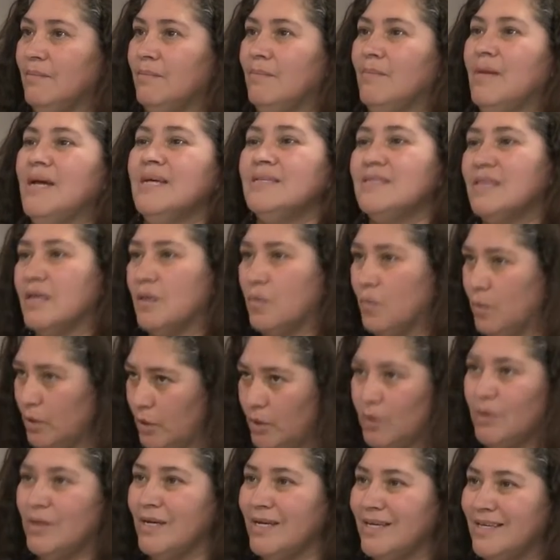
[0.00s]
más se
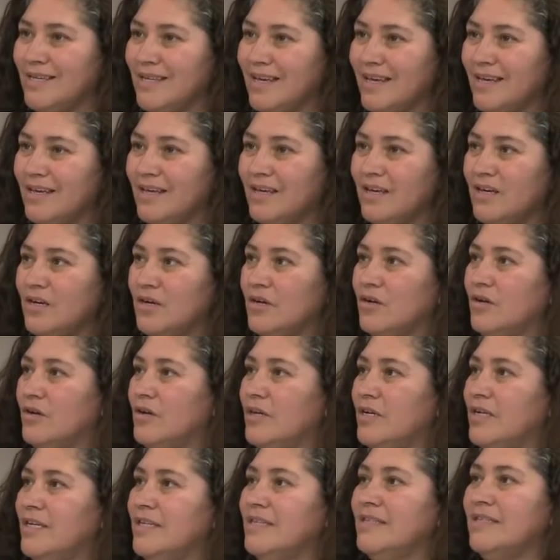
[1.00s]
cuidó ella
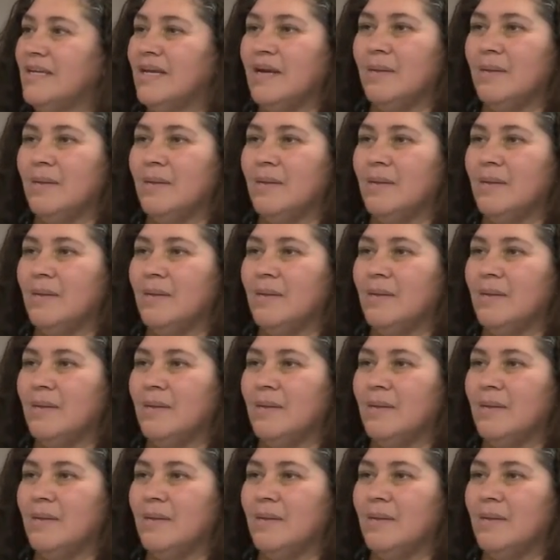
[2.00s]
con estar